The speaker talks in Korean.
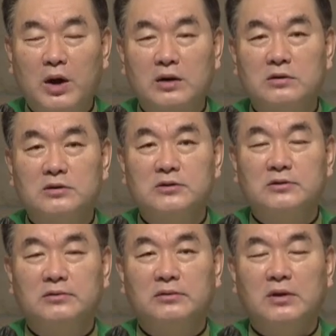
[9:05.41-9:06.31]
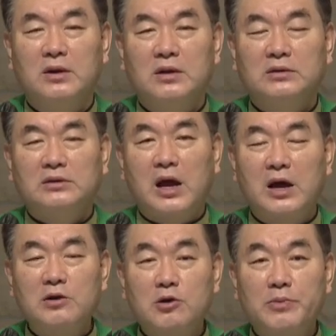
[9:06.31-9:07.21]
하는 것은
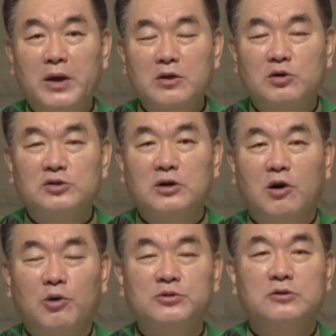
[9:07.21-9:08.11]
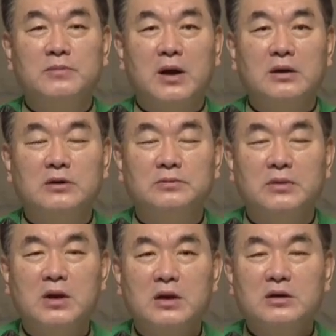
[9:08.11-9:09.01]
타협의 여지가 없을 만큼